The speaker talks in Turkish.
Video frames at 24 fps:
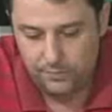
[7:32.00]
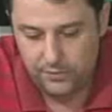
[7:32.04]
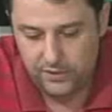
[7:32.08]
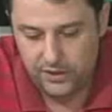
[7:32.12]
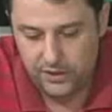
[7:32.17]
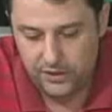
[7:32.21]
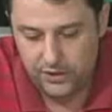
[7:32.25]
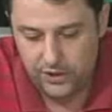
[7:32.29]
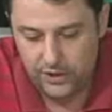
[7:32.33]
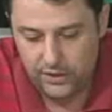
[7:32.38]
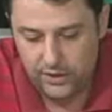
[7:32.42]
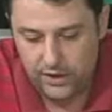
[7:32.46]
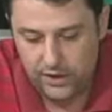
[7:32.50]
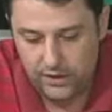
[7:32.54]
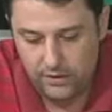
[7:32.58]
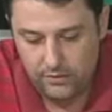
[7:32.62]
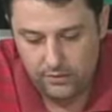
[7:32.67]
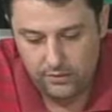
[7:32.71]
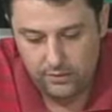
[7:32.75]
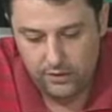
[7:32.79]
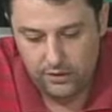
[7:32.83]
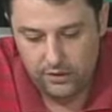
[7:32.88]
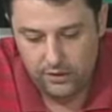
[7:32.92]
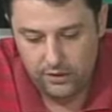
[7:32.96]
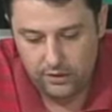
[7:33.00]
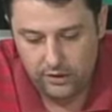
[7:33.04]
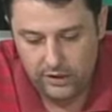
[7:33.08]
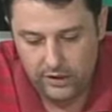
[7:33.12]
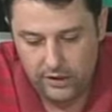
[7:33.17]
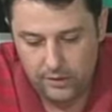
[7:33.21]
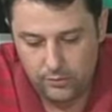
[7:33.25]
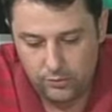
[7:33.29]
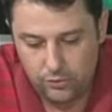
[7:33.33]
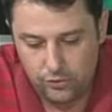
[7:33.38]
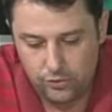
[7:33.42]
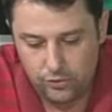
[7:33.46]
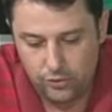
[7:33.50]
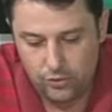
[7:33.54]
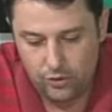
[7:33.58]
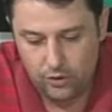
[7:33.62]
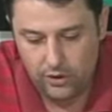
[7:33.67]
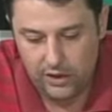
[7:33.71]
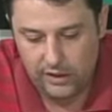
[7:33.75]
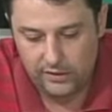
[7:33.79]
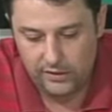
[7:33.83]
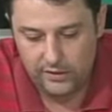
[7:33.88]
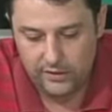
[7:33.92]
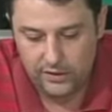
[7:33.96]
seçeneğin e, 2.5 gol
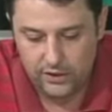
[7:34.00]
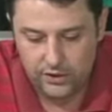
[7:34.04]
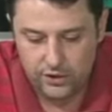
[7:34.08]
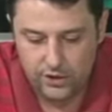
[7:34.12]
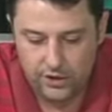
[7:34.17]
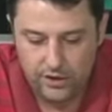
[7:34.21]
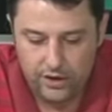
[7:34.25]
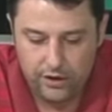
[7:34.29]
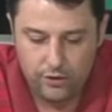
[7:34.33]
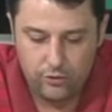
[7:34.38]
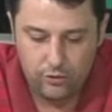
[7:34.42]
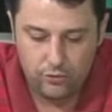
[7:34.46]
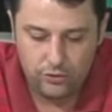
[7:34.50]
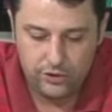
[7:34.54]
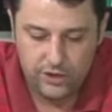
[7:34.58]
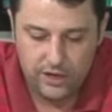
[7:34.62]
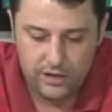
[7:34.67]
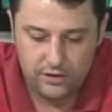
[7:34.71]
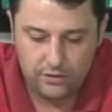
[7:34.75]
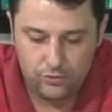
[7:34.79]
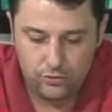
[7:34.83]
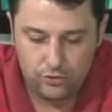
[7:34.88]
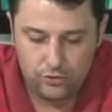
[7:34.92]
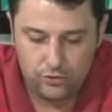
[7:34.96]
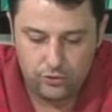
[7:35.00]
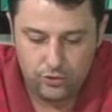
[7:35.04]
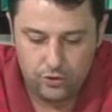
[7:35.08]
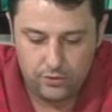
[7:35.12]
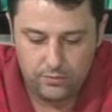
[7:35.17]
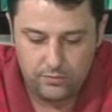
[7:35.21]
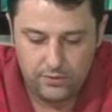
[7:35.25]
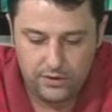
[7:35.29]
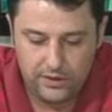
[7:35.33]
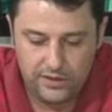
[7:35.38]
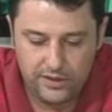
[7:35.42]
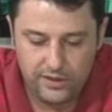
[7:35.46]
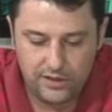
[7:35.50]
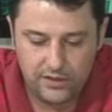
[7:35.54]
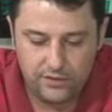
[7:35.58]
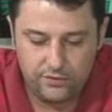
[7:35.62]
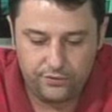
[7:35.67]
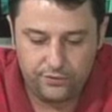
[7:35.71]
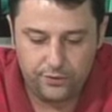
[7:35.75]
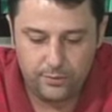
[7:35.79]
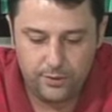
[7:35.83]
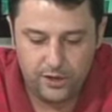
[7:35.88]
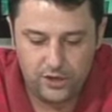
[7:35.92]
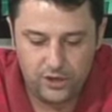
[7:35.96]
altı seçeneği olacağını düşünüyorum.
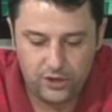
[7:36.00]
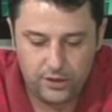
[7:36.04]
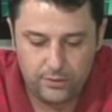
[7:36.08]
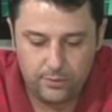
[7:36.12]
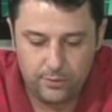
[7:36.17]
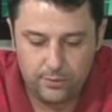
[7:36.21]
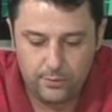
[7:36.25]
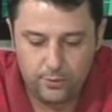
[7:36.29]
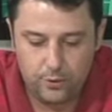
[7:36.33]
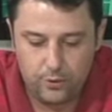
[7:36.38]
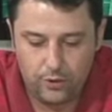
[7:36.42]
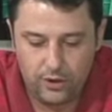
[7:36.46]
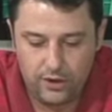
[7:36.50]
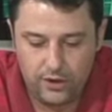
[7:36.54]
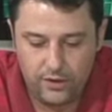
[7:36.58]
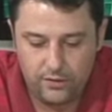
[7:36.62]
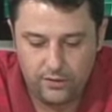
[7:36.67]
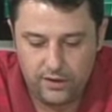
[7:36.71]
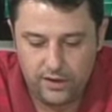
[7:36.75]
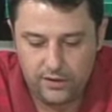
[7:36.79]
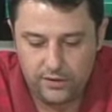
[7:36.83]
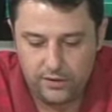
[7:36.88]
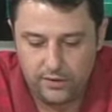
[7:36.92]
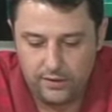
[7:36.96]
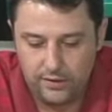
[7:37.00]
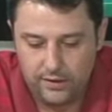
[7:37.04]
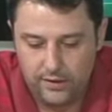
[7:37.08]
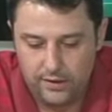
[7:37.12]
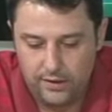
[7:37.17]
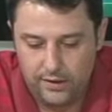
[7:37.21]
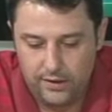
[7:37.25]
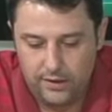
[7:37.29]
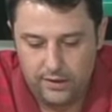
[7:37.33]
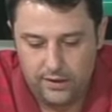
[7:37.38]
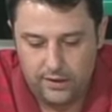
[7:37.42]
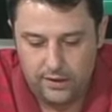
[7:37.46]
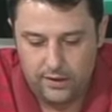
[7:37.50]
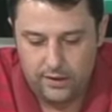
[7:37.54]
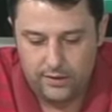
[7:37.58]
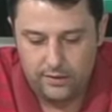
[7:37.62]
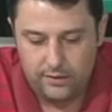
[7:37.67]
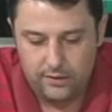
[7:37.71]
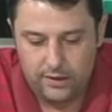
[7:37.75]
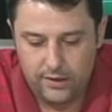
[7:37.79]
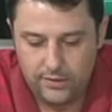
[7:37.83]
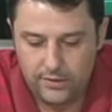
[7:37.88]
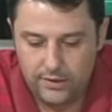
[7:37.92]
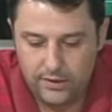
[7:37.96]
2.05 gibi bir oranı var.
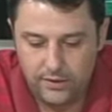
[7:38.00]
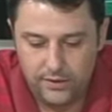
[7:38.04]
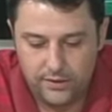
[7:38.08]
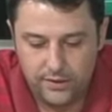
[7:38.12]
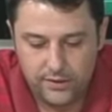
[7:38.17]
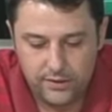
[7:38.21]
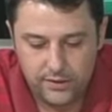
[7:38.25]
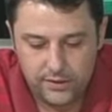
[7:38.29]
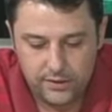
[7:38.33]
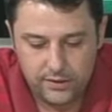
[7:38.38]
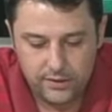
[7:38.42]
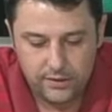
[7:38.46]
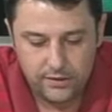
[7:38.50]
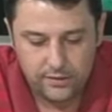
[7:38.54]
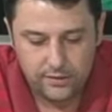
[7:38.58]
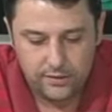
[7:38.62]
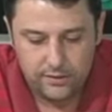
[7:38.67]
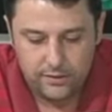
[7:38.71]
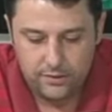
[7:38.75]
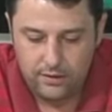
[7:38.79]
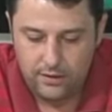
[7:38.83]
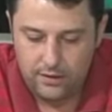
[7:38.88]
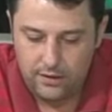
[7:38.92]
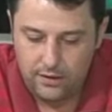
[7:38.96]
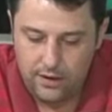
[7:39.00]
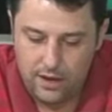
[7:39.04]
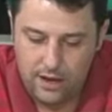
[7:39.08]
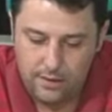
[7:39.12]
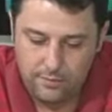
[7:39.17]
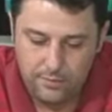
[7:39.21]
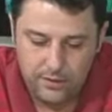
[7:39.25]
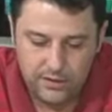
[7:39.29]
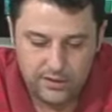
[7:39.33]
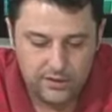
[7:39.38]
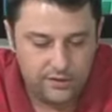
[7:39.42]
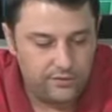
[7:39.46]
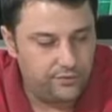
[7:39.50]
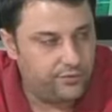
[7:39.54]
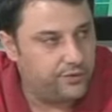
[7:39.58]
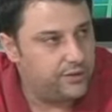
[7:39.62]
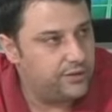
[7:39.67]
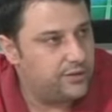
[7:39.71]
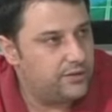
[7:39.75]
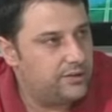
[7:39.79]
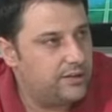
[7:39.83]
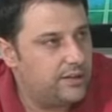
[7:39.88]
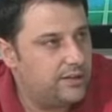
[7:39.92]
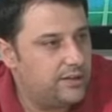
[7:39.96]
Kazanırız. 1-0
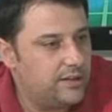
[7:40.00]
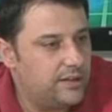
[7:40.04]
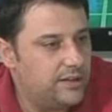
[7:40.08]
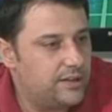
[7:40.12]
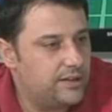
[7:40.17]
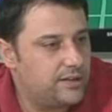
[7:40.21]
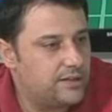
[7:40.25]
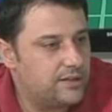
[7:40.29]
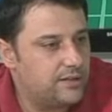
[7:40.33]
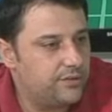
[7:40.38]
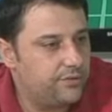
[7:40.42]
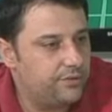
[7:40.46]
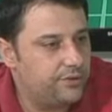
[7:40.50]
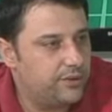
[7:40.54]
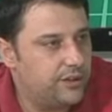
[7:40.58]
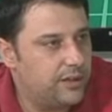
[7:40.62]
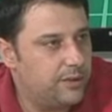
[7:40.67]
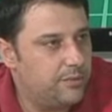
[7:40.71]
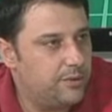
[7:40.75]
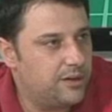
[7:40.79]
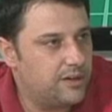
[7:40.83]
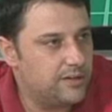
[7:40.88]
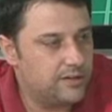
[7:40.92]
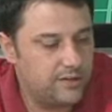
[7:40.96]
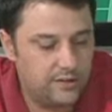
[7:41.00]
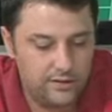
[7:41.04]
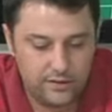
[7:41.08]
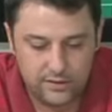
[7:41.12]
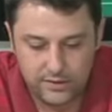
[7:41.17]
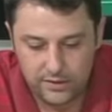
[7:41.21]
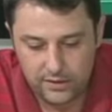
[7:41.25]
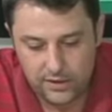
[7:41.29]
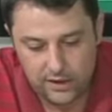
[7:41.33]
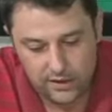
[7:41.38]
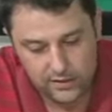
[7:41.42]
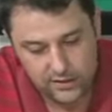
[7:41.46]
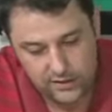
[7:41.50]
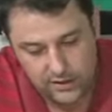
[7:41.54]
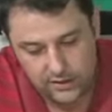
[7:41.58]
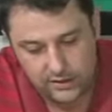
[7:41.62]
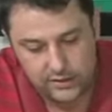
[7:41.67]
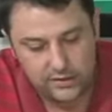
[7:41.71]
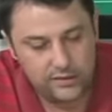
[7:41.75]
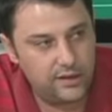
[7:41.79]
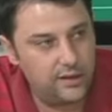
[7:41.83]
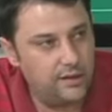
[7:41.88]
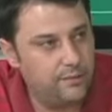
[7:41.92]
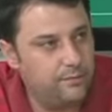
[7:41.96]
ya da 2-0 gibi kazanırız.
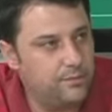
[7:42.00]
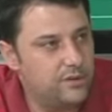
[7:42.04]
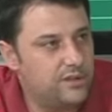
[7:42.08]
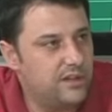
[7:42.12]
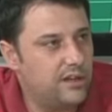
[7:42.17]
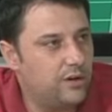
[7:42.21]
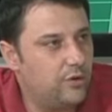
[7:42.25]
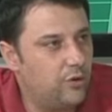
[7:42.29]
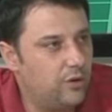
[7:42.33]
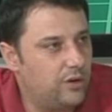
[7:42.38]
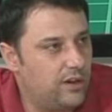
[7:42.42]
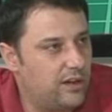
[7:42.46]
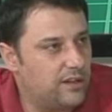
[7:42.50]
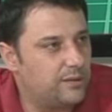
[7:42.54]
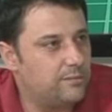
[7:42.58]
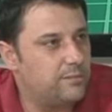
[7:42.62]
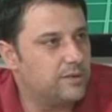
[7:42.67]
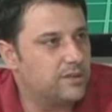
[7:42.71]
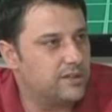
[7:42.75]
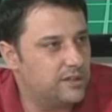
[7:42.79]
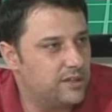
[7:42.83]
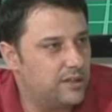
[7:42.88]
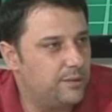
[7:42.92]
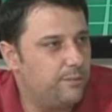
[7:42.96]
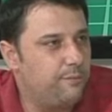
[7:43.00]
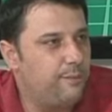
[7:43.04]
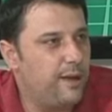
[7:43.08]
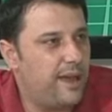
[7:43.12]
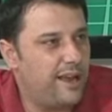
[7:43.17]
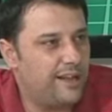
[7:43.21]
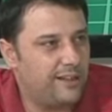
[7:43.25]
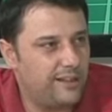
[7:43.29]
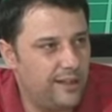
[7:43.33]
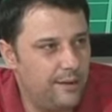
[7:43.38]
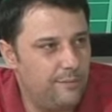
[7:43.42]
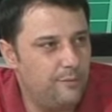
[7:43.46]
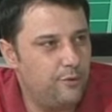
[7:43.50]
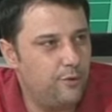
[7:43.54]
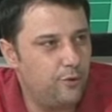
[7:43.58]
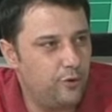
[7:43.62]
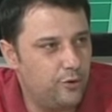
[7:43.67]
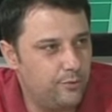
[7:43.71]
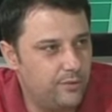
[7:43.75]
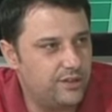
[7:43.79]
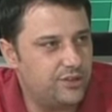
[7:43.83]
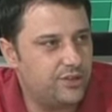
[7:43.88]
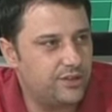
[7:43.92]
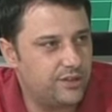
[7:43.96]
Kazakistan'ın bize gol atmasını
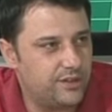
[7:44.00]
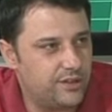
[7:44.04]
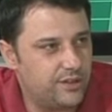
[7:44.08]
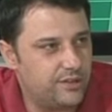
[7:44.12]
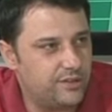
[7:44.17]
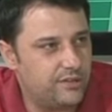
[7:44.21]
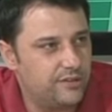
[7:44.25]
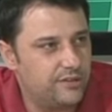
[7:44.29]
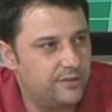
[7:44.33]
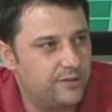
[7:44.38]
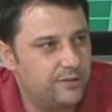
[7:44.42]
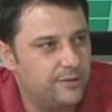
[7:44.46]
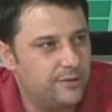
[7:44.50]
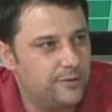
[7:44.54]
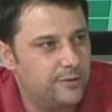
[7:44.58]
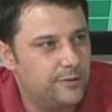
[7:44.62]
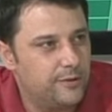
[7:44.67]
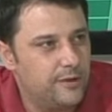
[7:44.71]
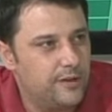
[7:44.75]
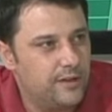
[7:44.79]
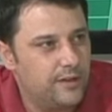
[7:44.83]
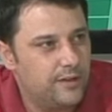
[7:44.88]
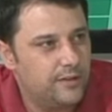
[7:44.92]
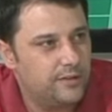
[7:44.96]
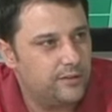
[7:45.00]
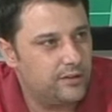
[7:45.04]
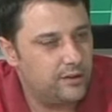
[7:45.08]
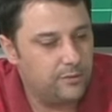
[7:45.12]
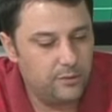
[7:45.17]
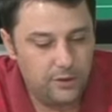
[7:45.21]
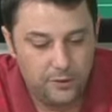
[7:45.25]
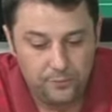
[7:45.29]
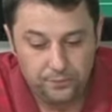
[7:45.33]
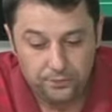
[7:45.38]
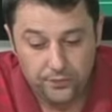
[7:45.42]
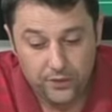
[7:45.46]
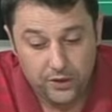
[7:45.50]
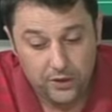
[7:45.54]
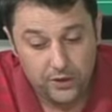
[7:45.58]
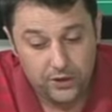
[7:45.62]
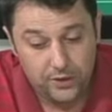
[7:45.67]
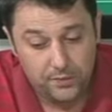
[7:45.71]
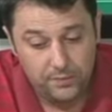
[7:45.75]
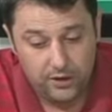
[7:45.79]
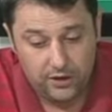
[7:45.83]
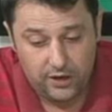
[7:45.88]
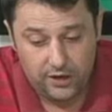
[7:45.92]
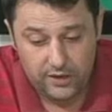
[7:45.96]
beklemiyorum açıkçası. Kitleyecek. Tabii. Oyunu.
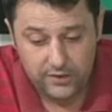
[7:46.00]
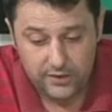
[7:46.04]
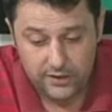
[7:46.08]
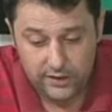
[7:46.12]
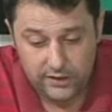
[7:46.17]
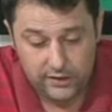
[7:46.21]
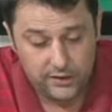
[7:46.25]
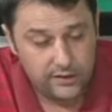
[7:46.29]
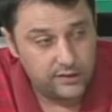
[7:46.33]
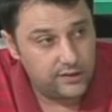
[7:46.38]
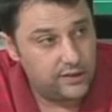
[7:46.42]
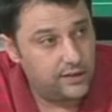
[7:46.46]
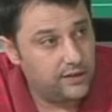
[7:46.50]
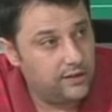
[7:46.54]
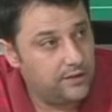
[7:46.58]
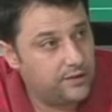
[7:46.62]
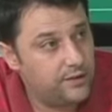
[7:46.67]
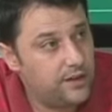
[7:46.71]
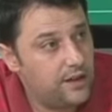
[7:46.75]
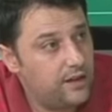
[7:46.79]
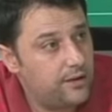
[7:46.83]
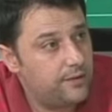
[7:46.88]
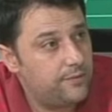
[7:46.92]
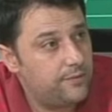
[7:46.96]
Şimdi Kazakistan'ın erken gol de yine